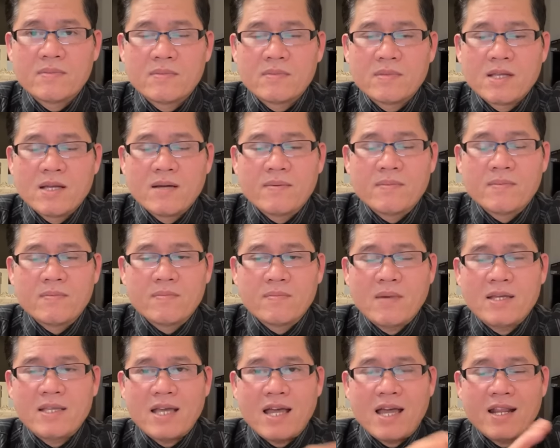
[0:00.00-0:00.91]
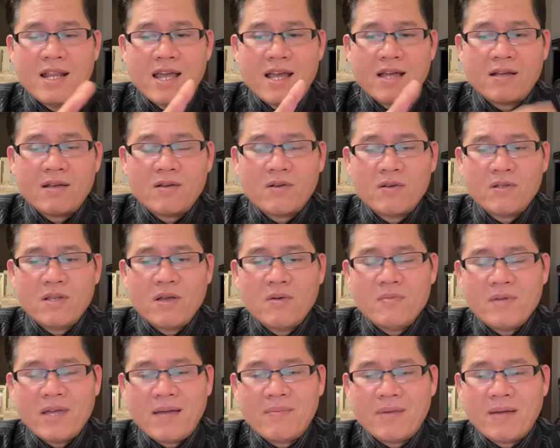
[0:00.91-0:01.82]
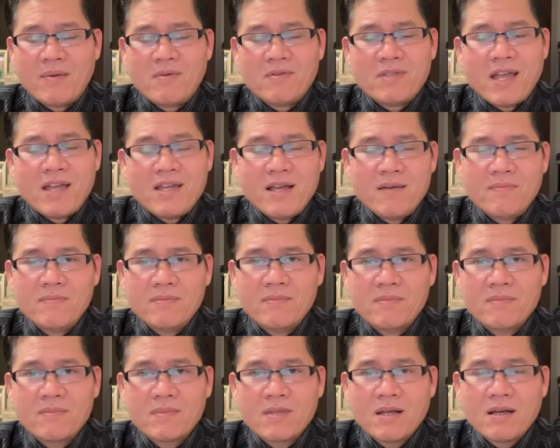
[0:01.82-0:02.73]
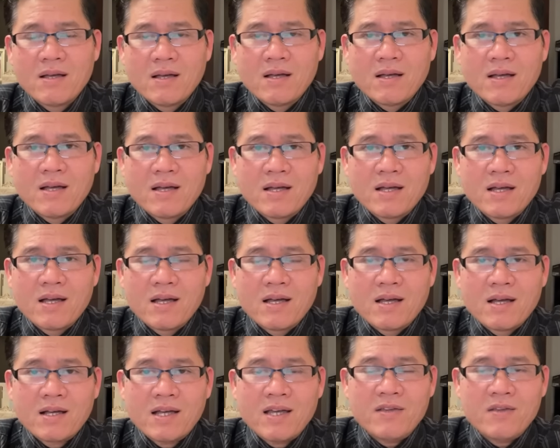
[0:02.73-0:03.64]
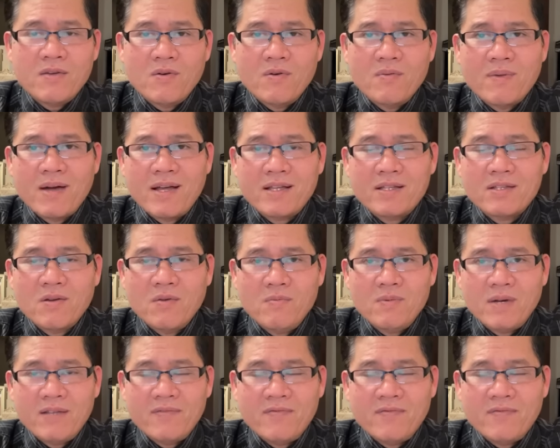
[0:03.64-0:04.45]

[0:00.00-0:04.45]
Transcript: dạ bây giờ là giống như em em có thấy không cái vụ mà anh Dũng anh